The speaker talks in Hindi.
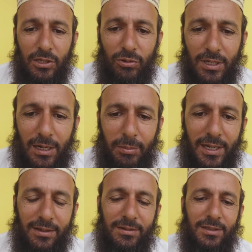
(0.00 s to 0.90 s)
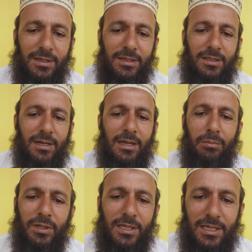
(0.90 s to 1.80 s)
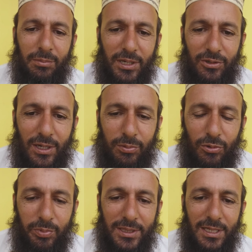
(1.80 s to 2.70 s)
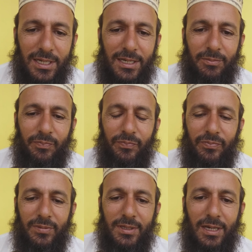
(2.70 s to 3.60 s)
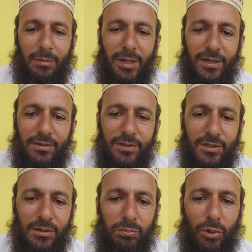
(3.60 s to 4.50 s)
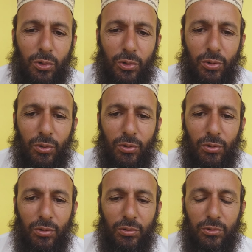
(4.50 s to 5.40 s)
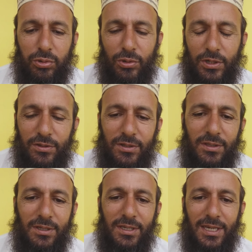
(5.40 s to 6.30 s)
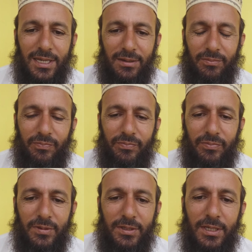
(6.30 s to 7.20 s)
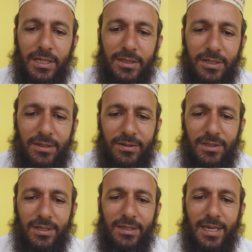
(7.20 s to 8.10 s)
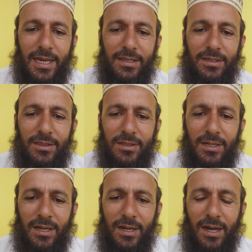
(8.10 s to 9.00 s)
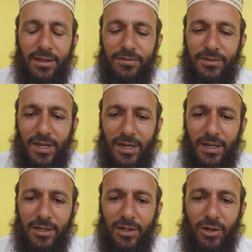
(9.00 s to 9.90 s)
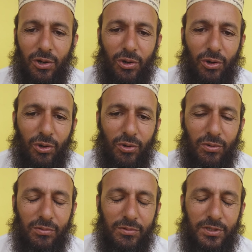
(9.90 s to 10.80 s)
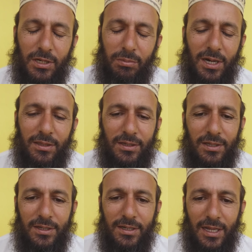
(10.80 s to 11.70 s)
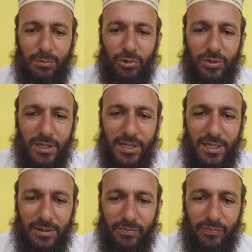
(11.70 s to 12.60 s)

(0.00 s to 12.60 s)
क्योंकि हमारी ज़िंदगी इतनी लंबी नहीं है भाई आपको पता है कि हमारी ज़िंदगी बहुत छोटी ज़िंदगी है ये इतनी ज़िंदगी है जितना अजान और जमात के अंदर टाइम होता है